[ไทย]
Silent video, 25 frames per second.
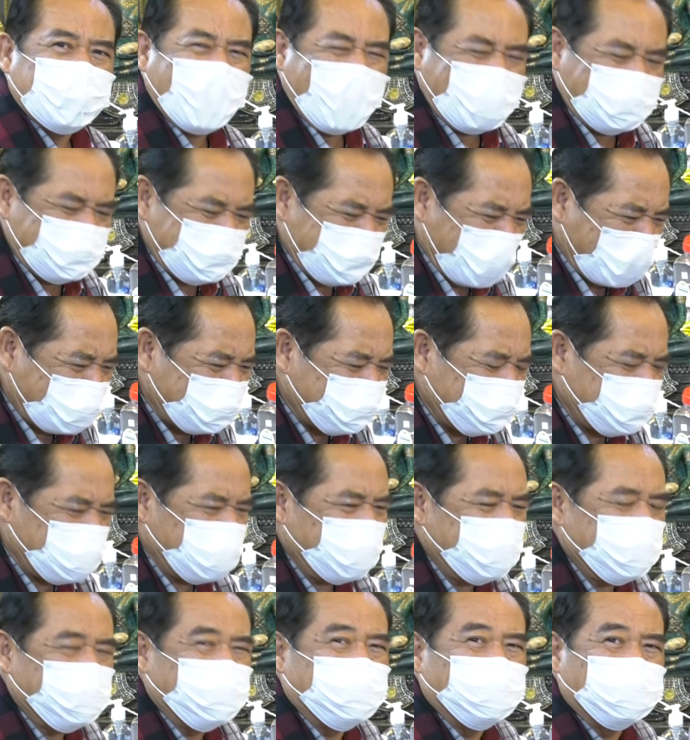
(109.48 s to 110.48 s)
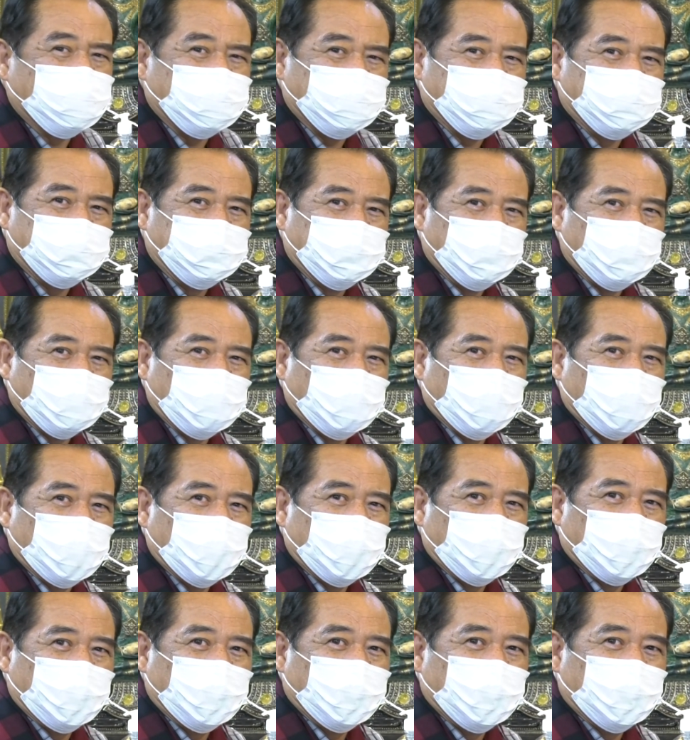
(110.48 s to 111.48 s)
การแย่งชิง
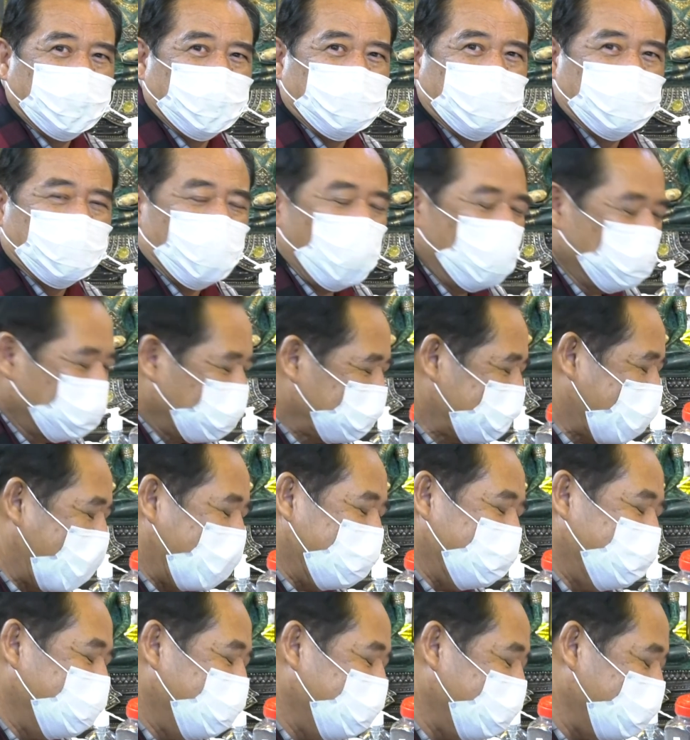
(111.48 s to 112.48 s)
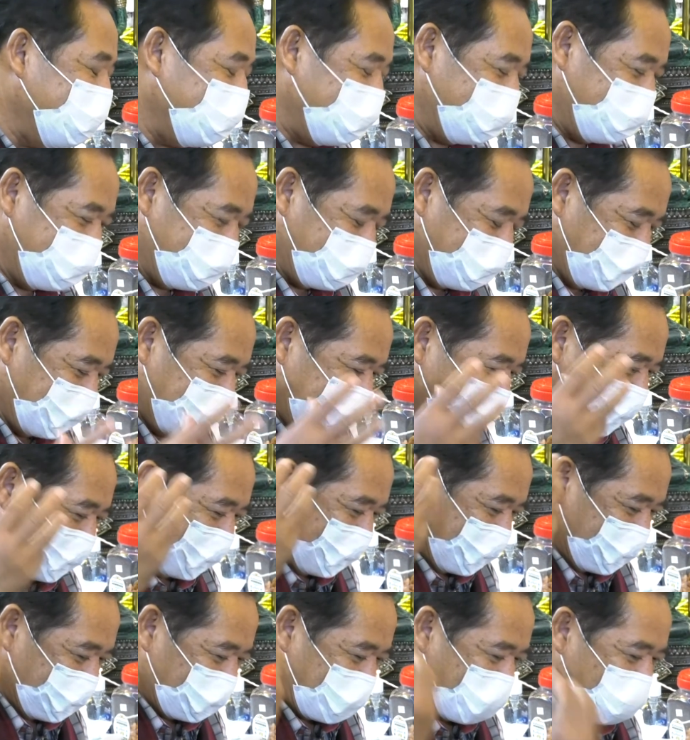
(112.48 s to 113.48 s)
ทุกสถานที่
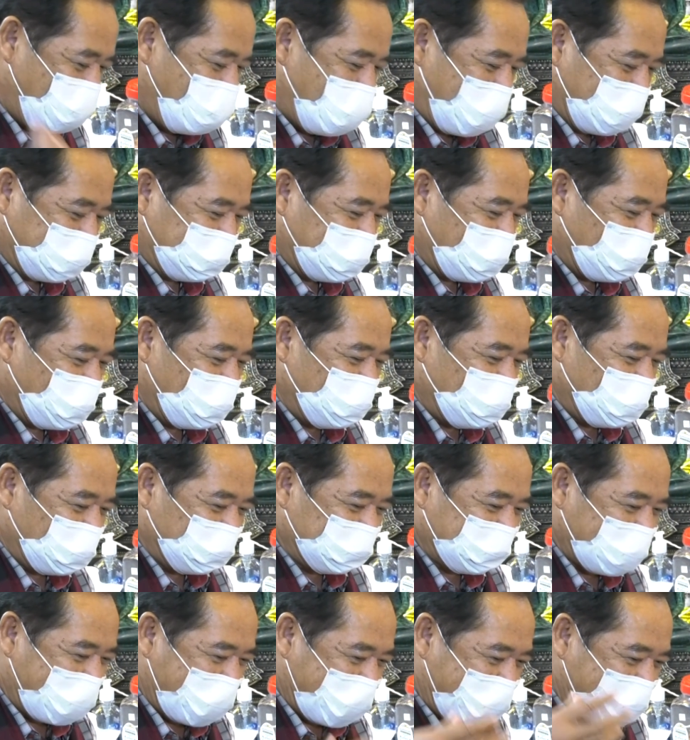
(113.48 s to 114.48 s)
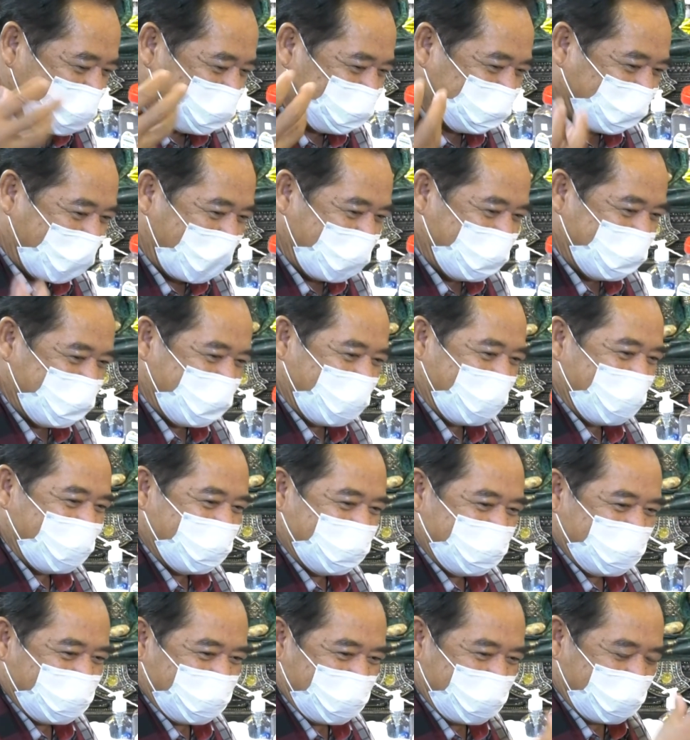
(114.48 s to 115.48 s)
ไม่ว่าถนนหนทางร้าน
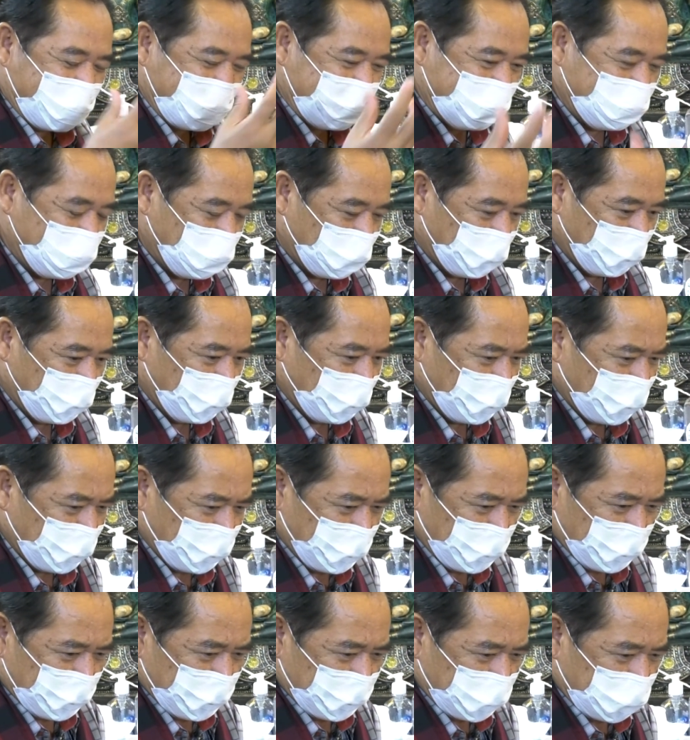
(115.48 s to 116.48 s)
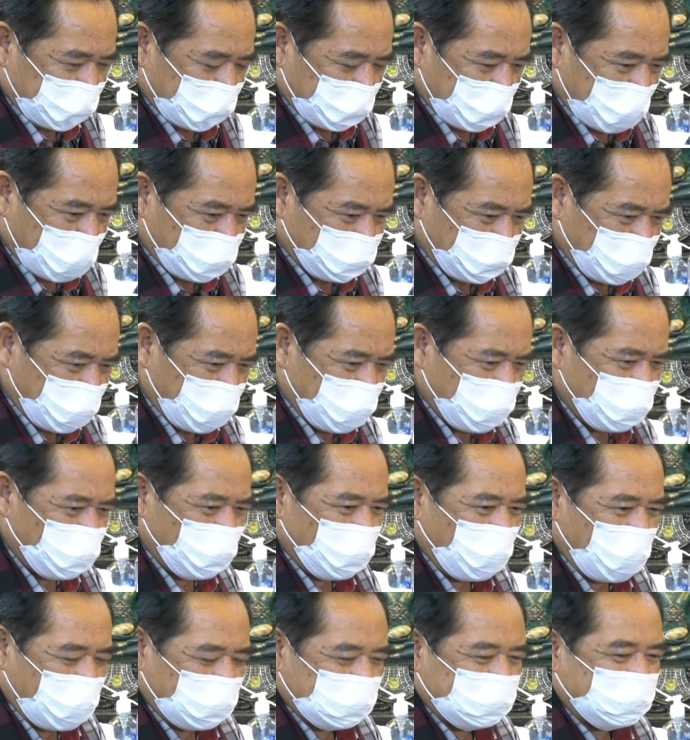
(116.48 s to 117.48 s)
อาหารนะครับที่อ
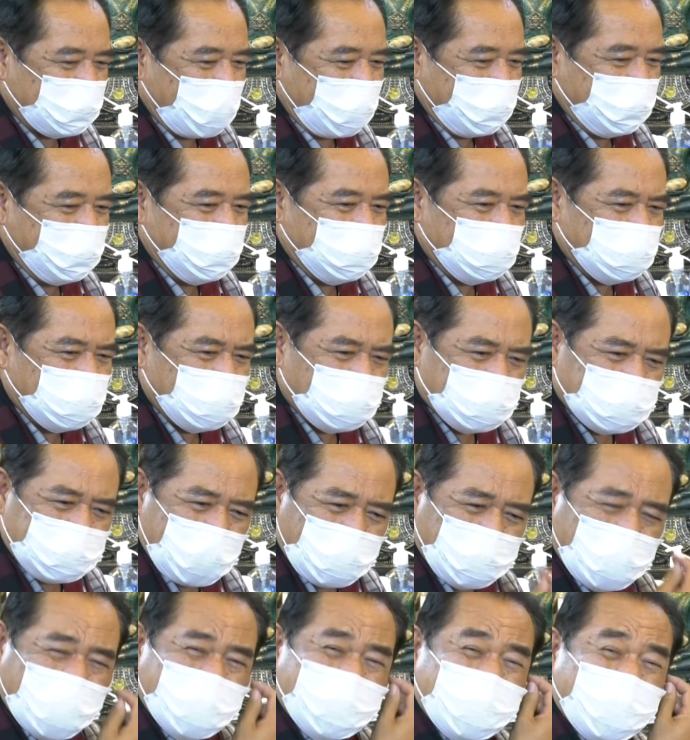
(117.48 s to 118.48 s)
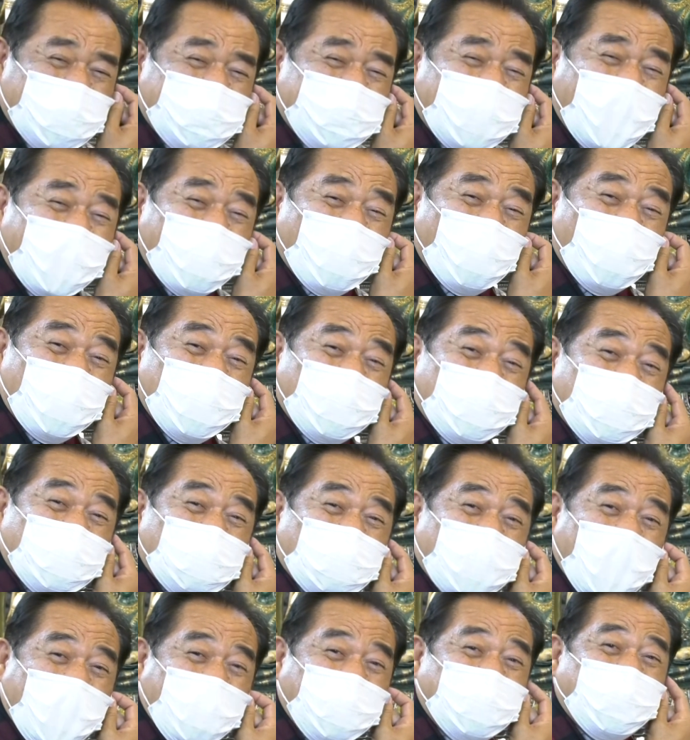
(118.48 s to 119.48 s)
ยู่อาศัยทำให้จิตใจคน
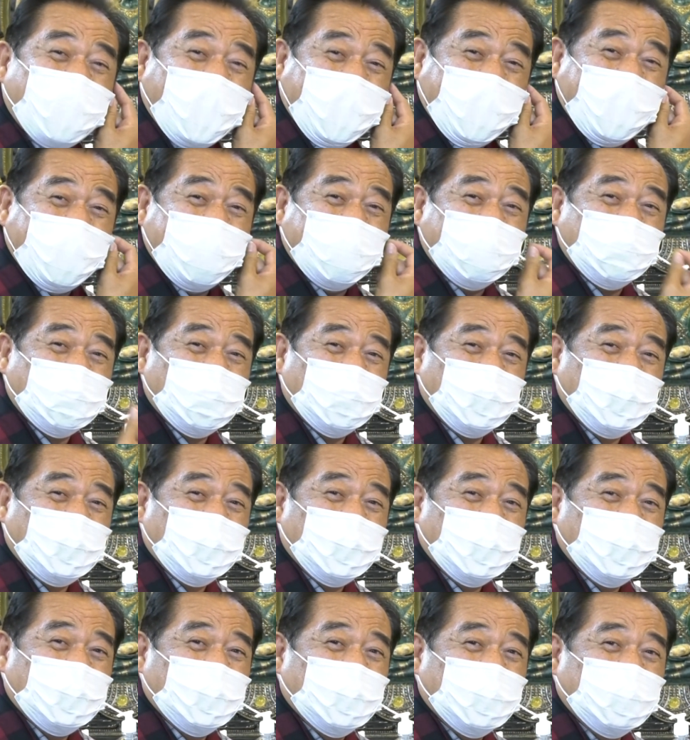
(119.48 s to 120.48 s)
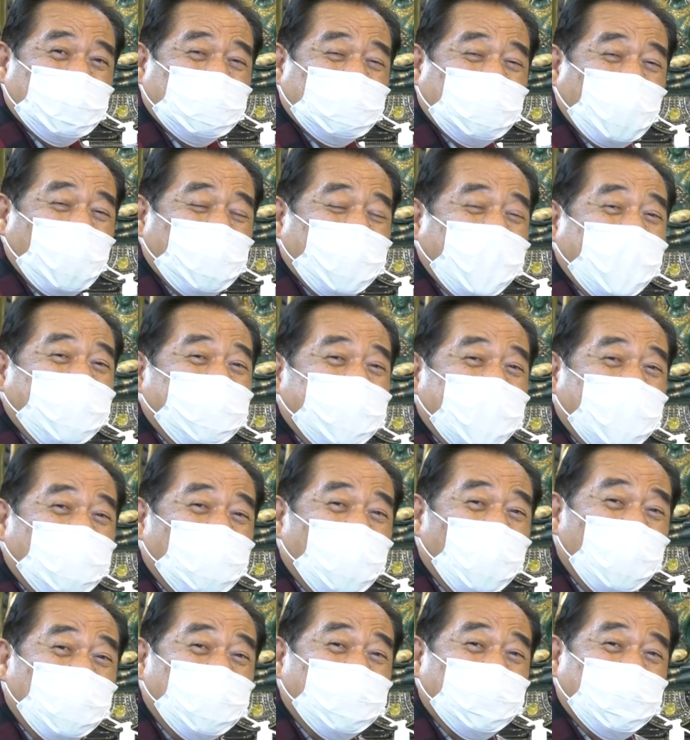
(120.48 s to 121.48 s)
ผันแปร เราเป็นเมือ
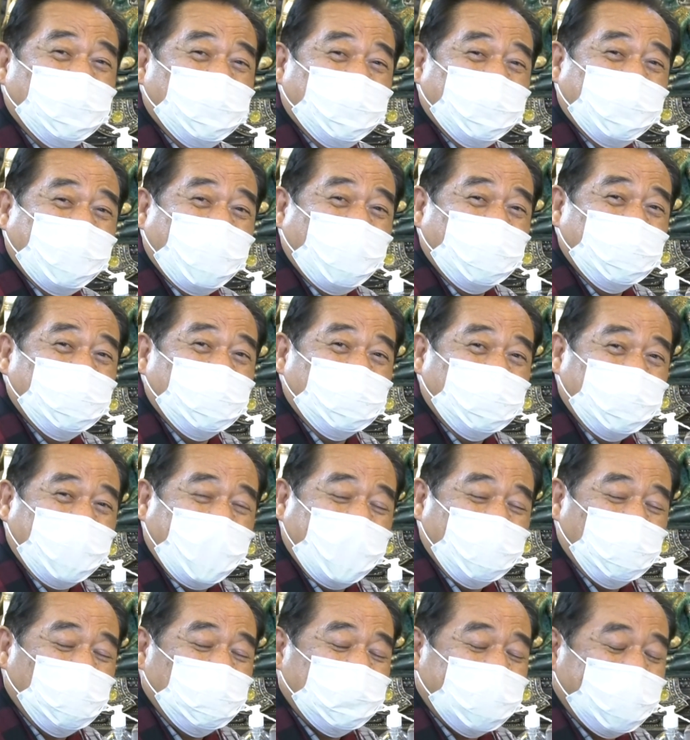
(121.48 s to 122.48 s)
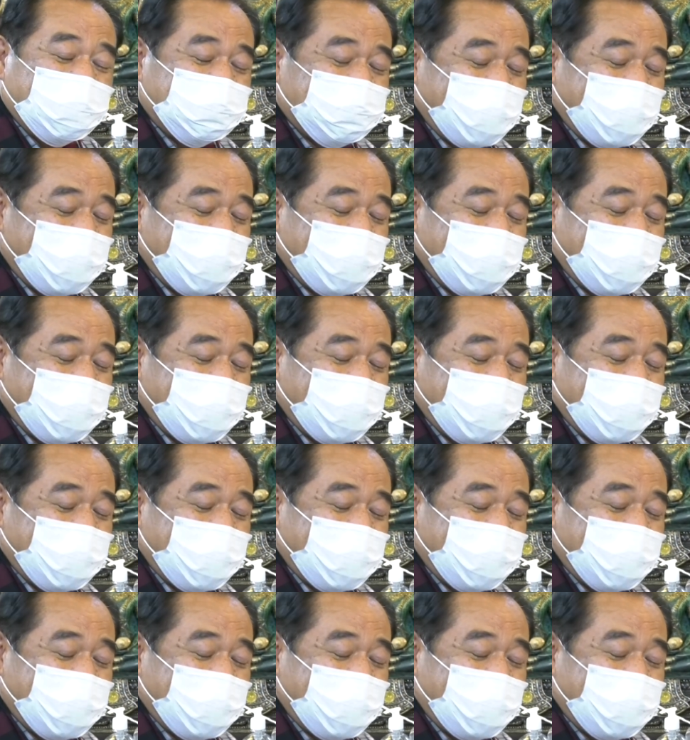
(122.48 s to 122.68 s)
งพุทธเราอยู่ในพุทธ